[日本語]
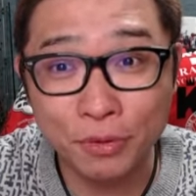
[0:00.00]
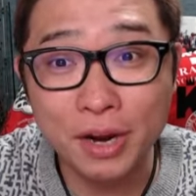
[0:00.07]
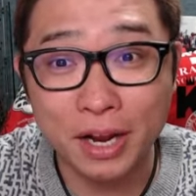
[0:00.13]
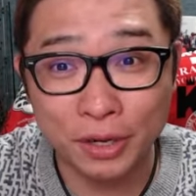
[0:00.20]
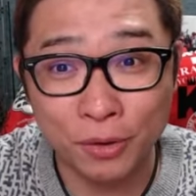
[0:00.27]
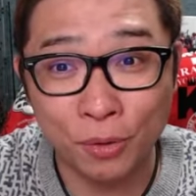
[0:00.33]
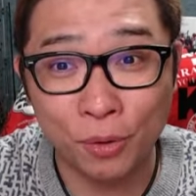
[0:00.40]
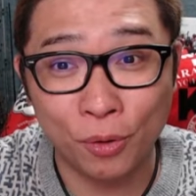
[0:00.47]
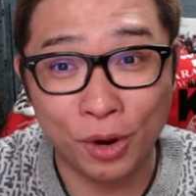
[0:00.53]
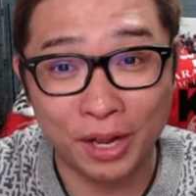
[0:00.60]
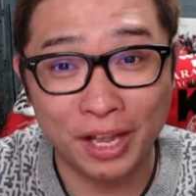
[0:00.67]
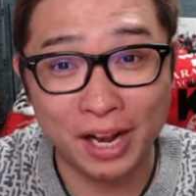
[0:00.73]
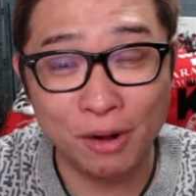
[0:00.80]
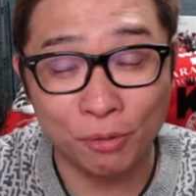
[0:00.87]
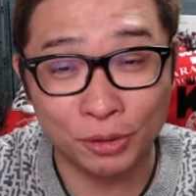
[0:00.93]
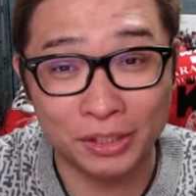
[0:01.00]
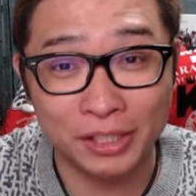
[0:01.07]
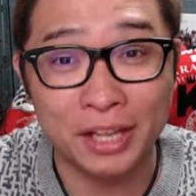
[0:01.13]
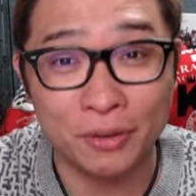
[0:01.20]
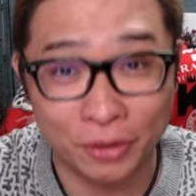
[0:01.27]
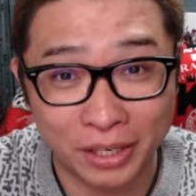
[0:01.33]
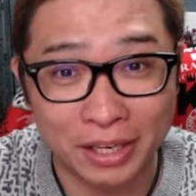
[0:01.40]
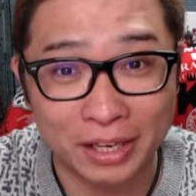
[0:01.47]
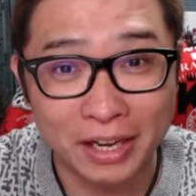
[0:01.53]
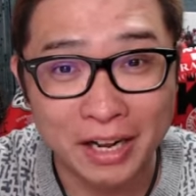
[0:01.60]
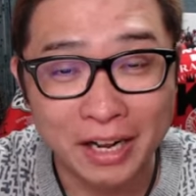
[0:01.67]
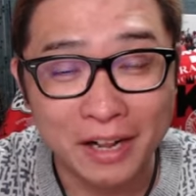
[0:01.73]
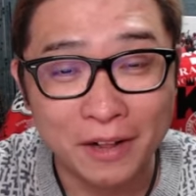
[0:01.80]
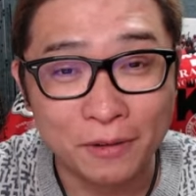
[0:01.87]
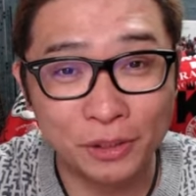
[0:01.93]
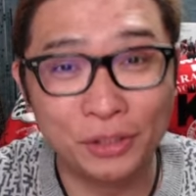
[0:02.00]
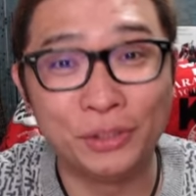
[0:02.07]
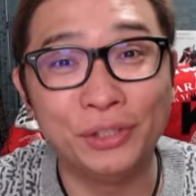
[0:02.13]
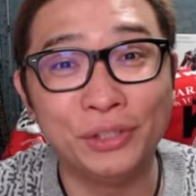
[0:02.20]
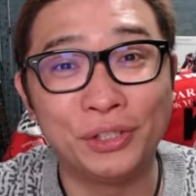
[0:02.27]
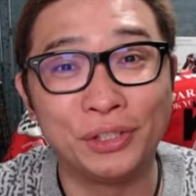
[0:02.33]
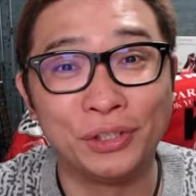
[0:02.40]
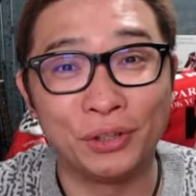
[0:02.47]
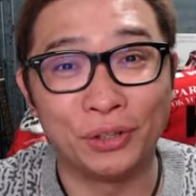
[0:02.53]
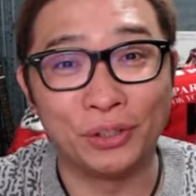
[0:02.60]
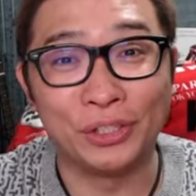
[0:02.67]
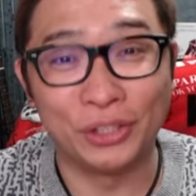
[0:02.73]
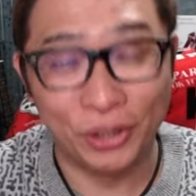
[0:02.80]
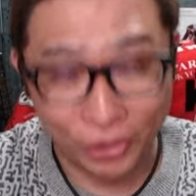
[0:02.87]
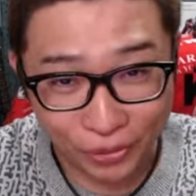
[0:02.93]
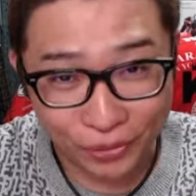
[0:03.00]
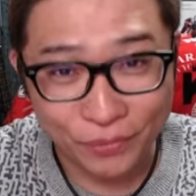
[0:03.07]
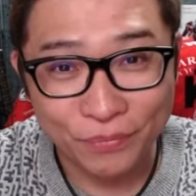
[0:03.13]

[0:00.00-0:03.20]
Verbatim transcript: ぐらいのお金が落ちてんのに、スルーすんのと一緒よ。